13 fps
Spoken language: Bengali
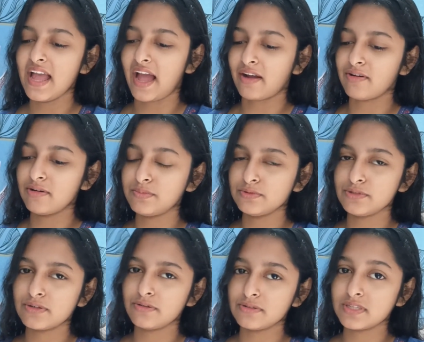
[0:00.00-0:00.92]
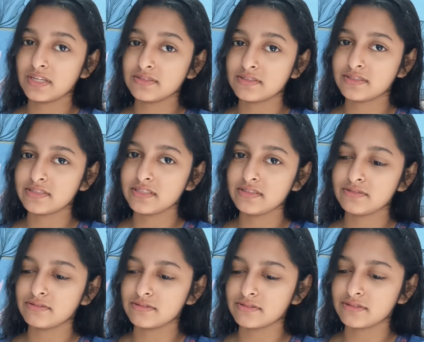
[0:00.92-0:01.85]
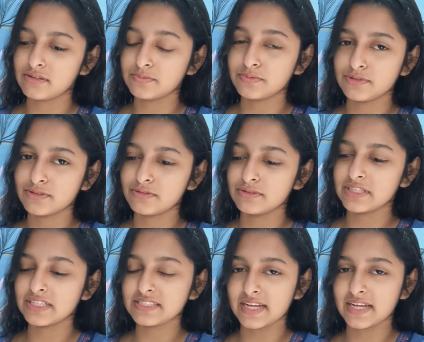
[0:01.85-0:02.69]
এখন পুজোর গোছগাছ হচ্ছে তো চলো পুজোর গোছগাছ